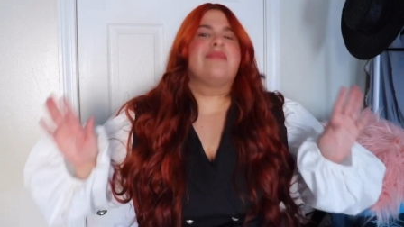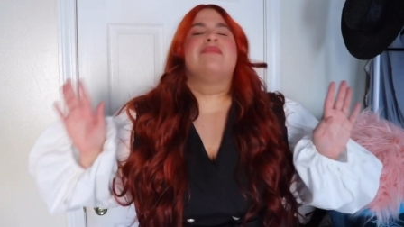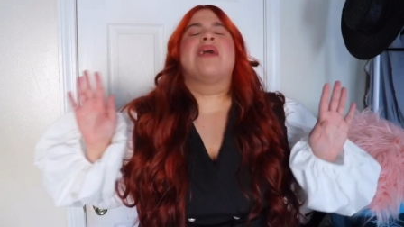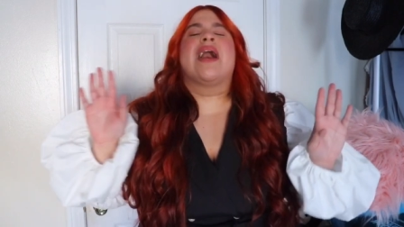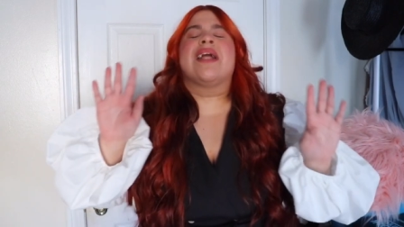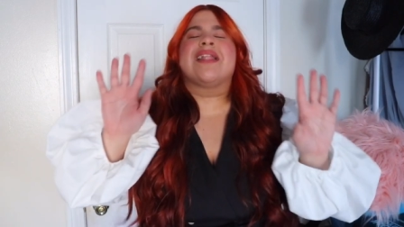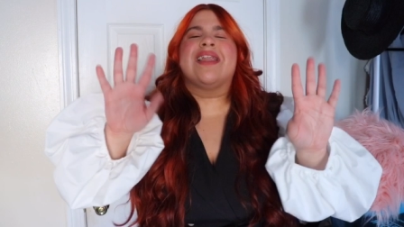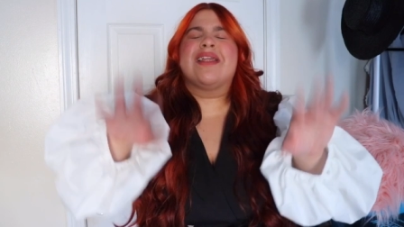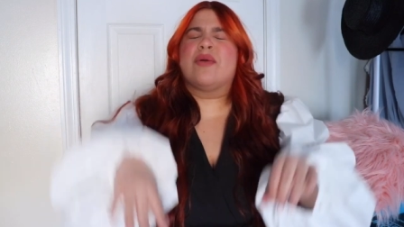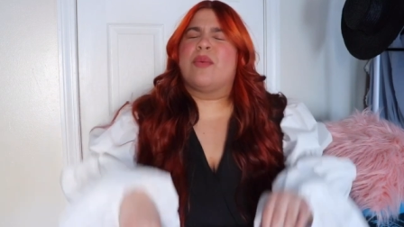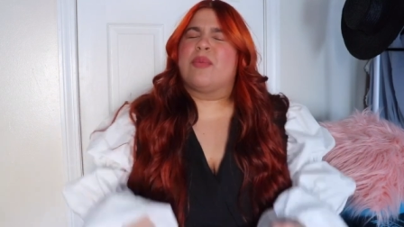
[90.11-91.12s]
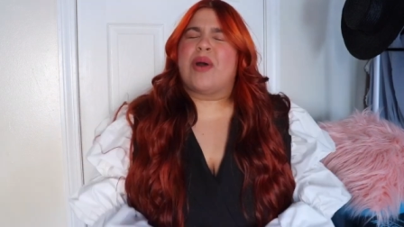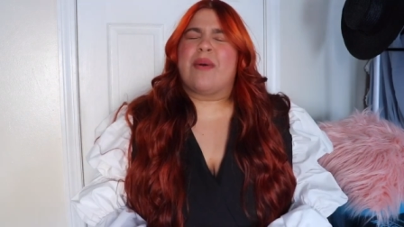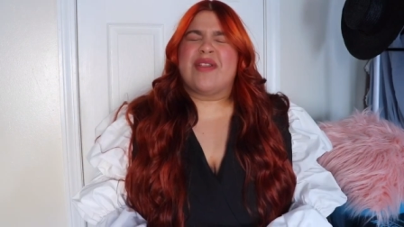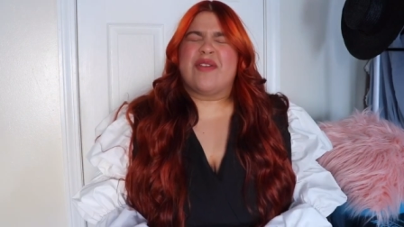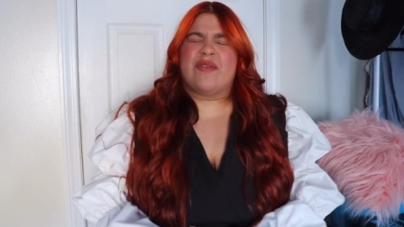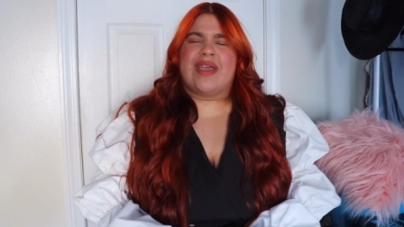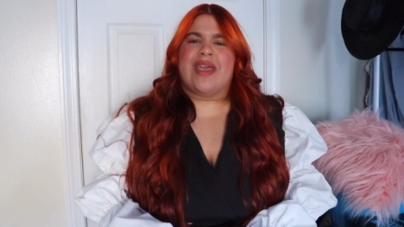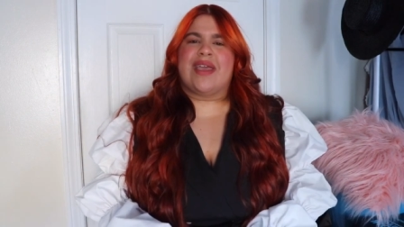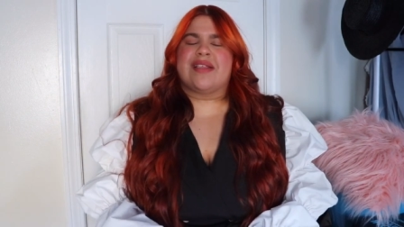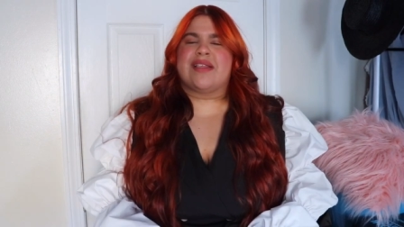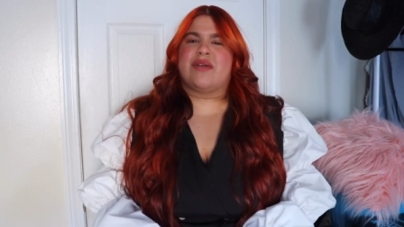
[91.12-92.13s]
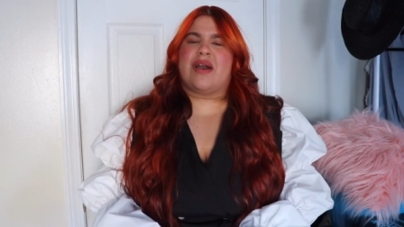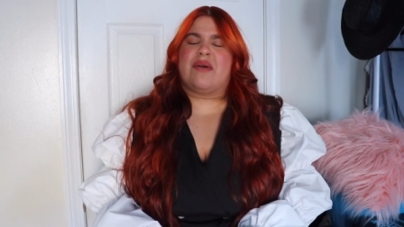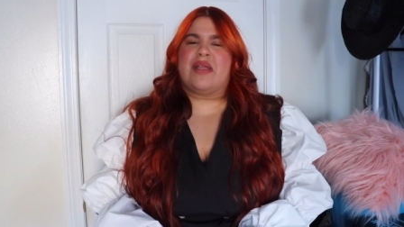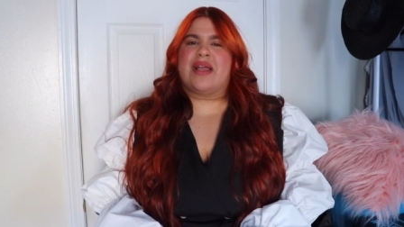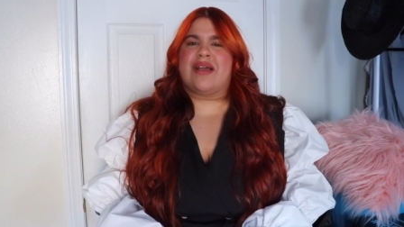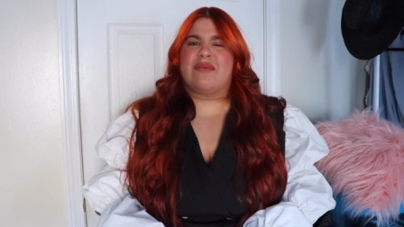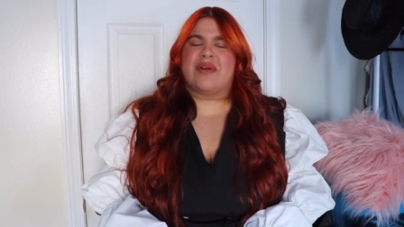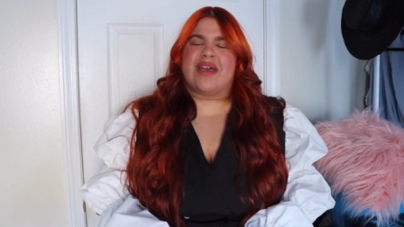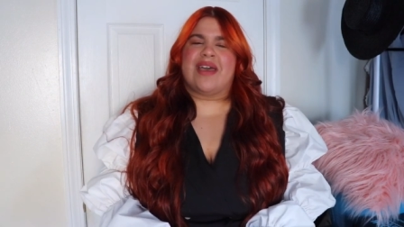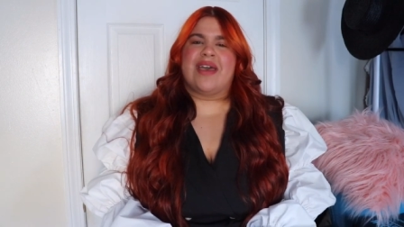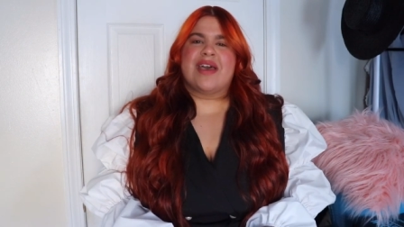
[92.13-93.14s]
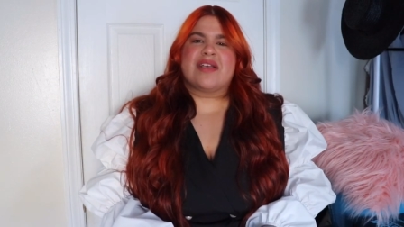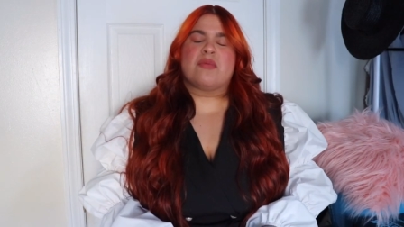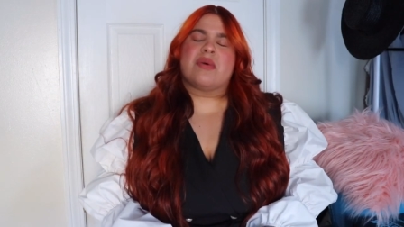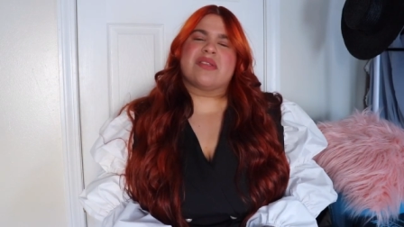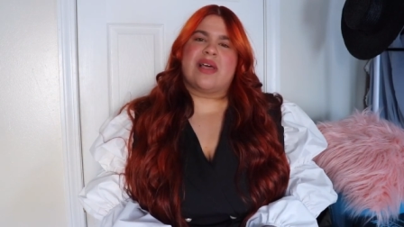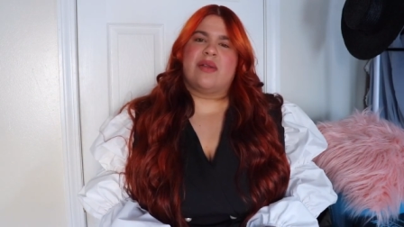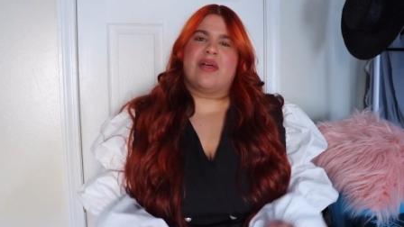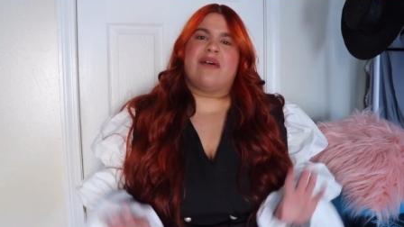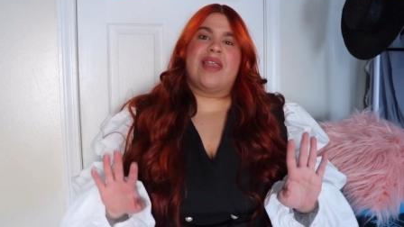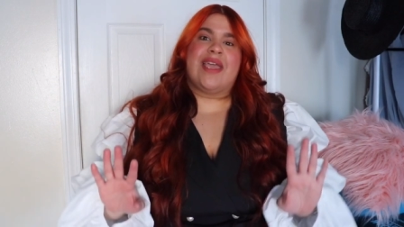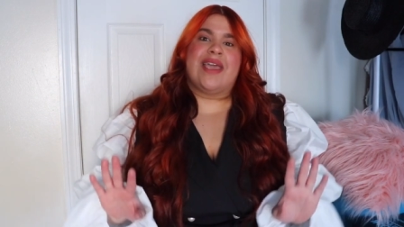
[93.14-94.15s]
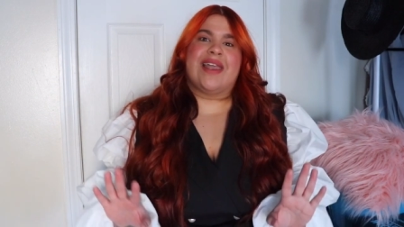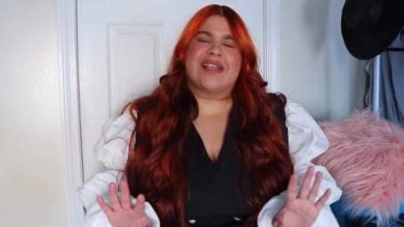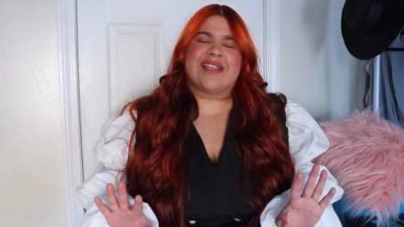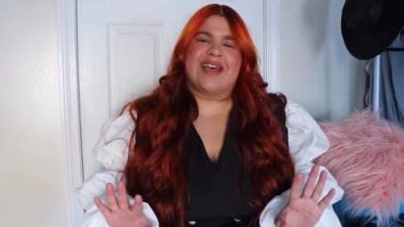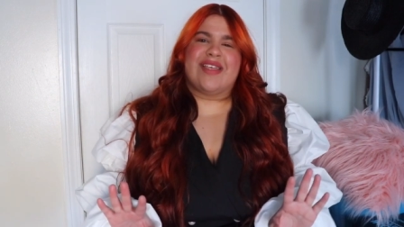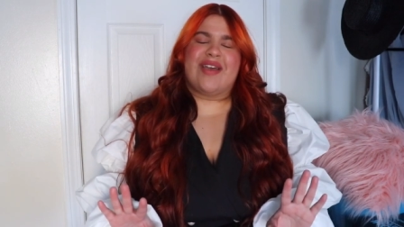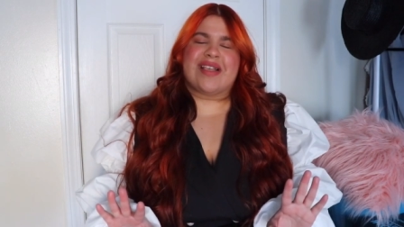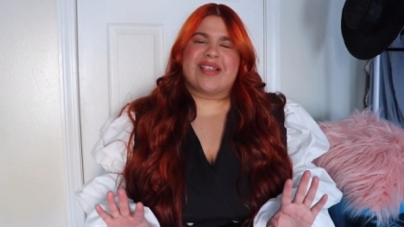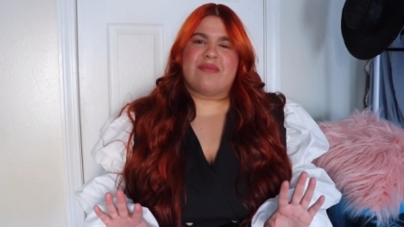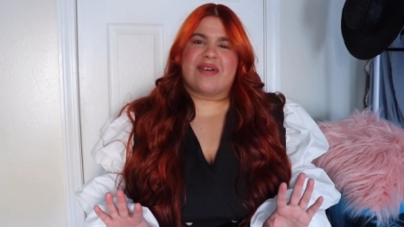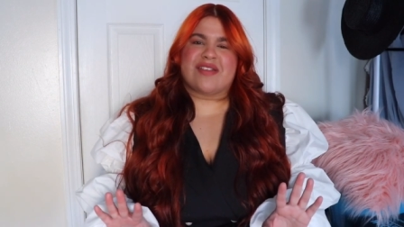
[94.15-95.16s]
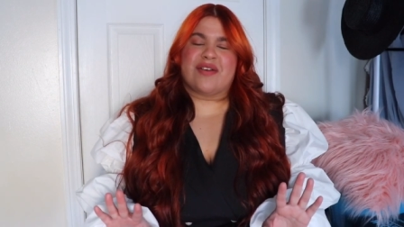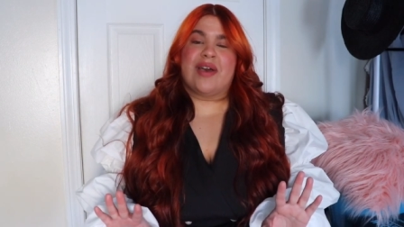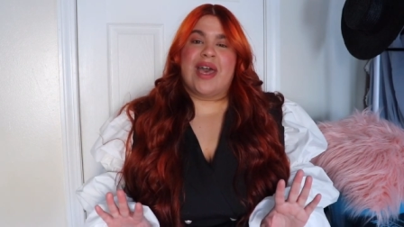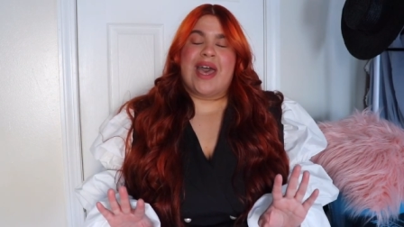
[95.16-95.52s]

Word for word: vas a tener tu cabello bien, si tu cabello es como que súper saludable y gracias a Dios así pasó.